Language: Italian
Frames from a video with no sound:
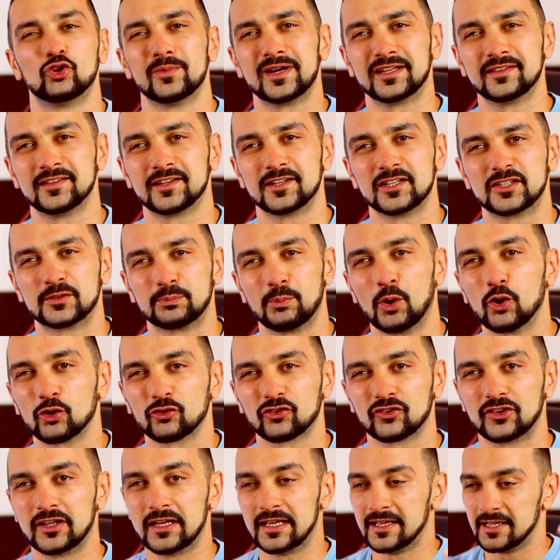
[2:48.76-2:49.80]
domande e
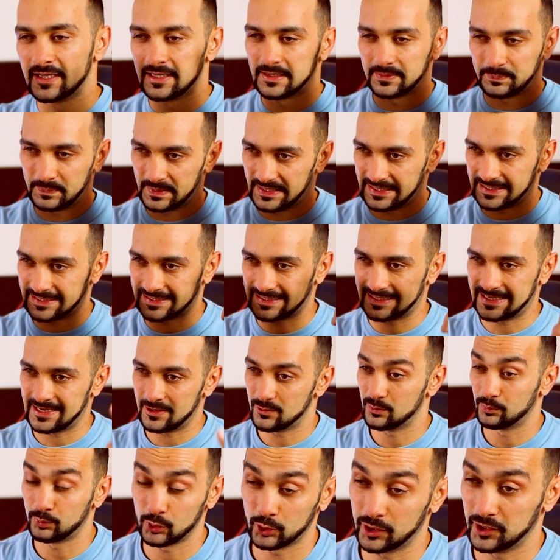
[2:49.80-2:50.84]
risposte perché è
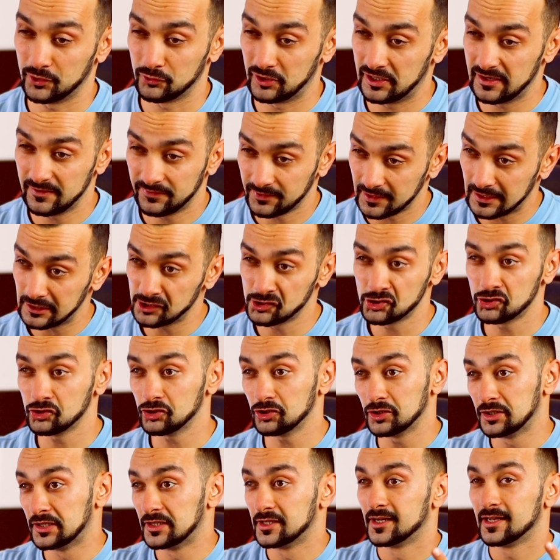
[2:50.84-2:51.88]
un po' che non ne
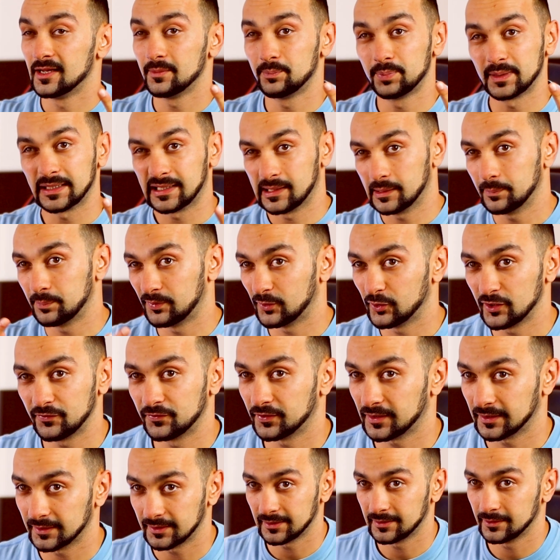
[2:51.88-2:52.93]
faccio e perché poi
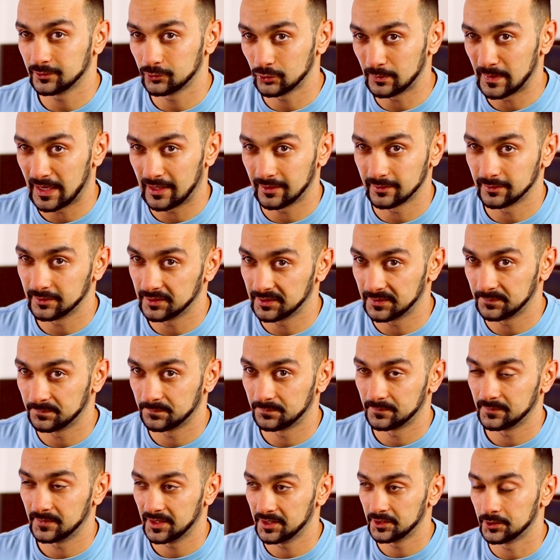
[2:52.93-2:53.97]
fate le domande
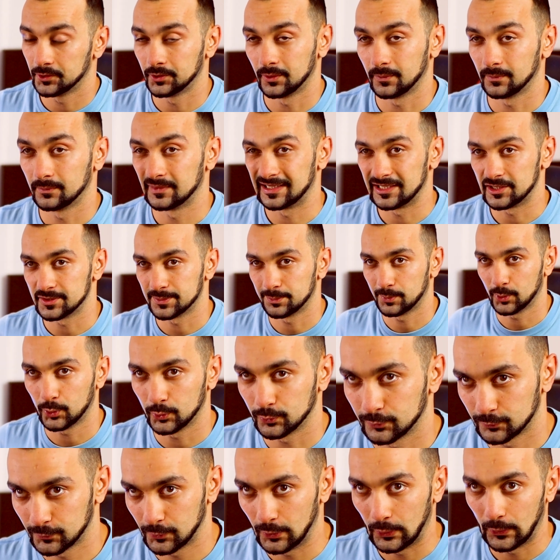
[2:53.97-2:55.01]
e io rispondo
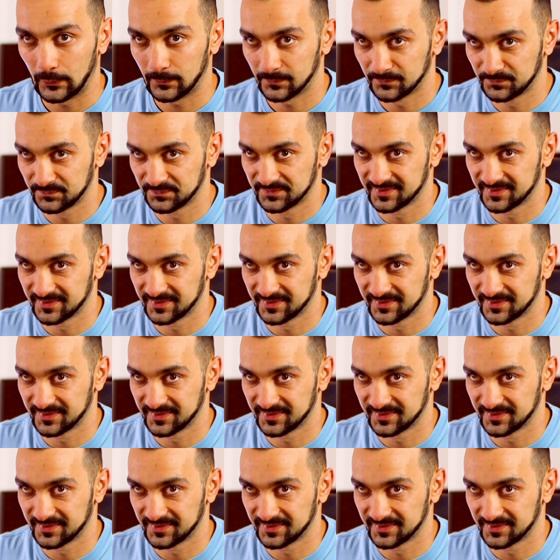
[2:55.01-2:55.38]
fondo.